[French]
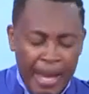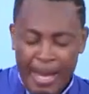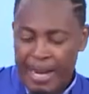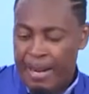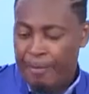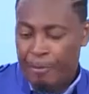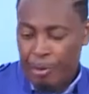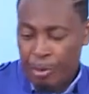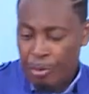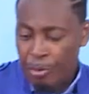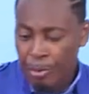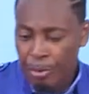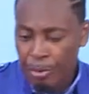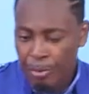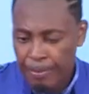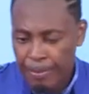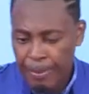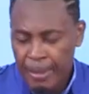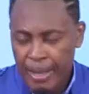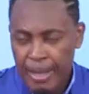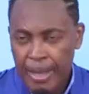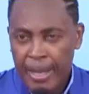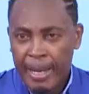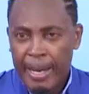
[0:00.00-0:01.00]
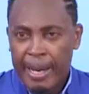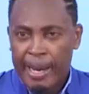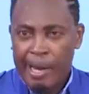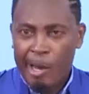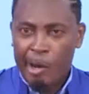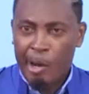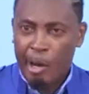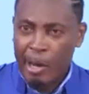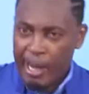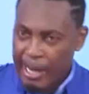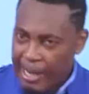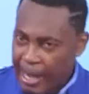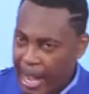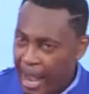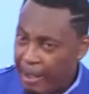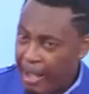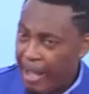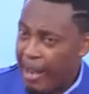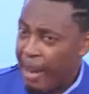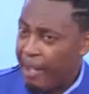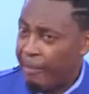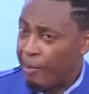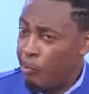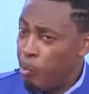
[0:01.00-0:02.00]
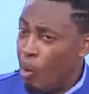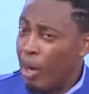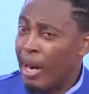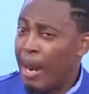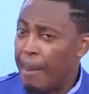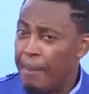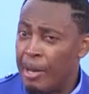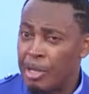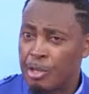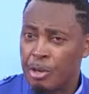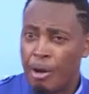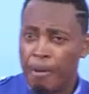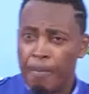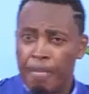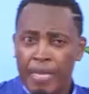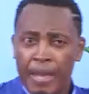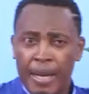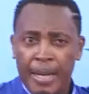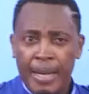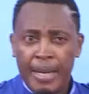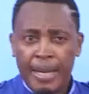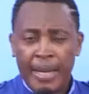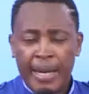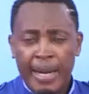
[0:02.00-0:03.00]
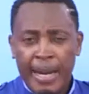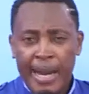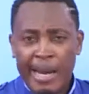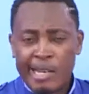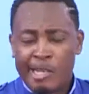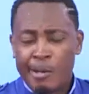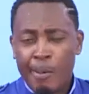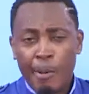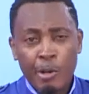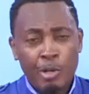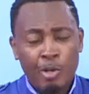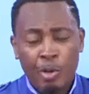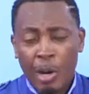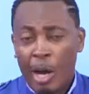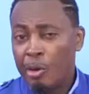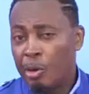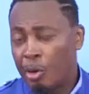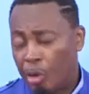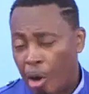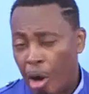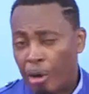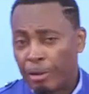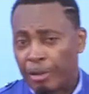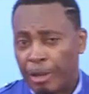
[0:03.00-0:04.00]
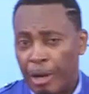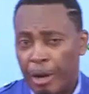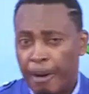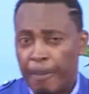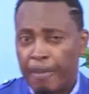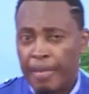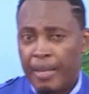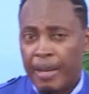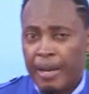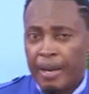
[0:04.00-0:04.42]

elle est venue et elle est avec moi à la maison. Et je me suis rendu compte que